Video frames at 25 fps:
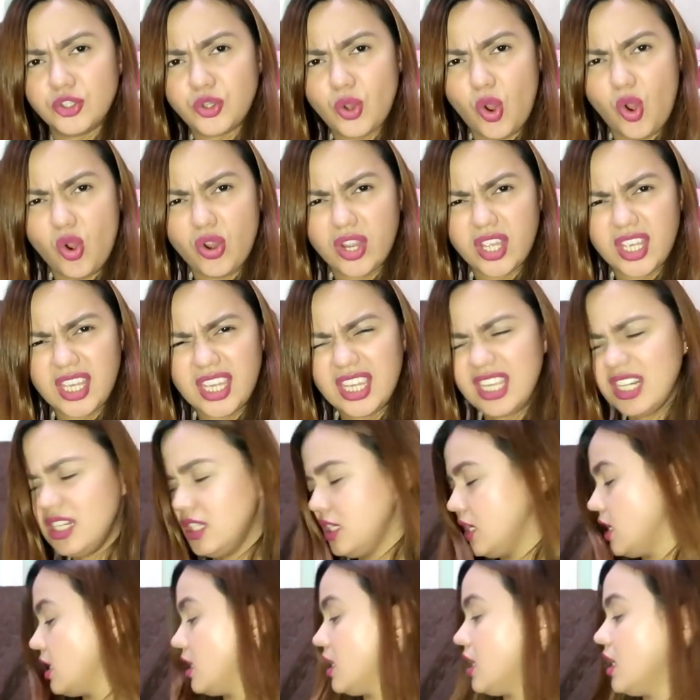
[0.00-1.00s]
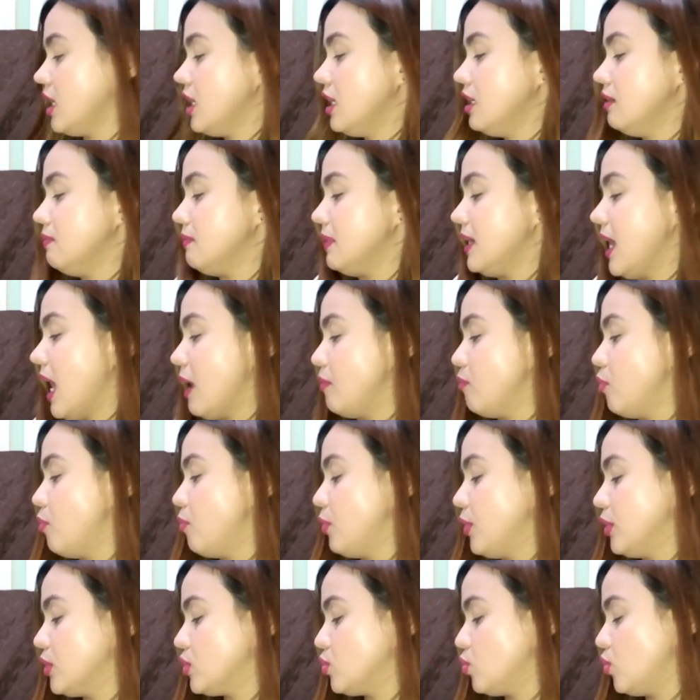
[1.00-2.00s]
Yong In? Ying In?
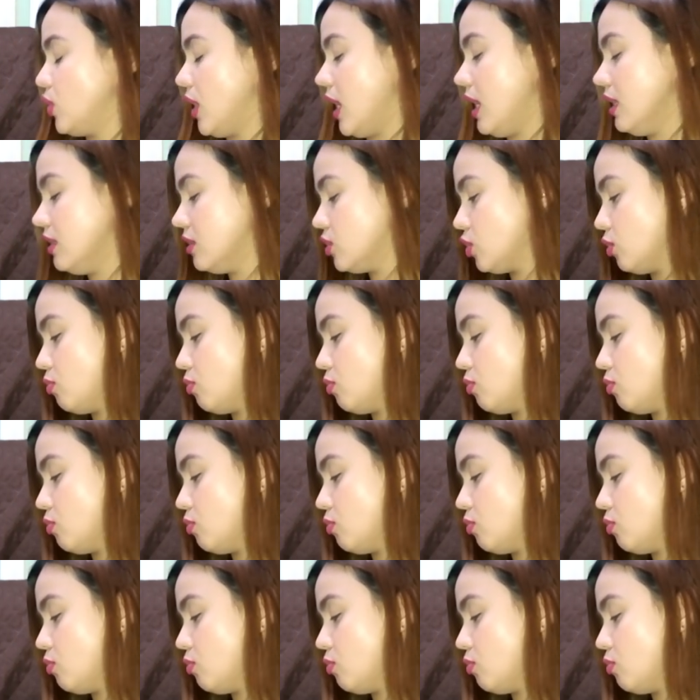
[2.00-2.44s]
Malabo po yung sulat.